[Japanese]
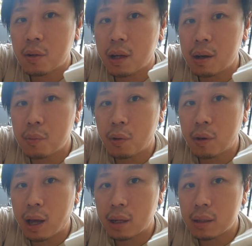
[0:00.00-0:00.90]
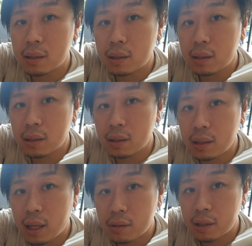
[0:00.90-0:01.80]
これがもうほら
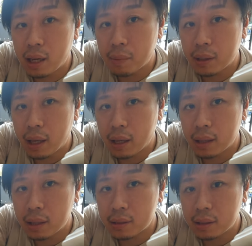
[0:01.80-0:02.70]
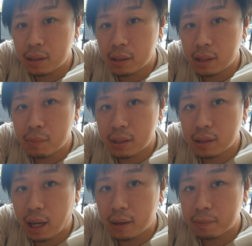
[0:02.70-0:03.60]
ないぐらいまで削り切りま
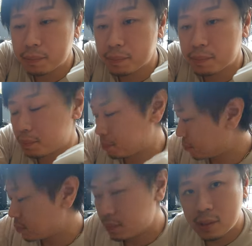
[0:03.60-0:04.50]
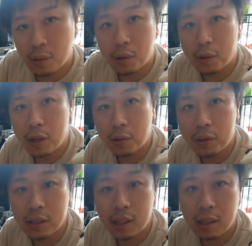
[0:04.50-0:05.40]
したじゃこれをね
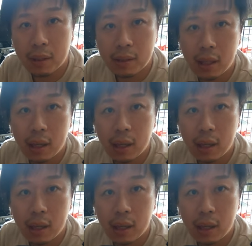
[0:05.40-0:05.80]
取り付けていきます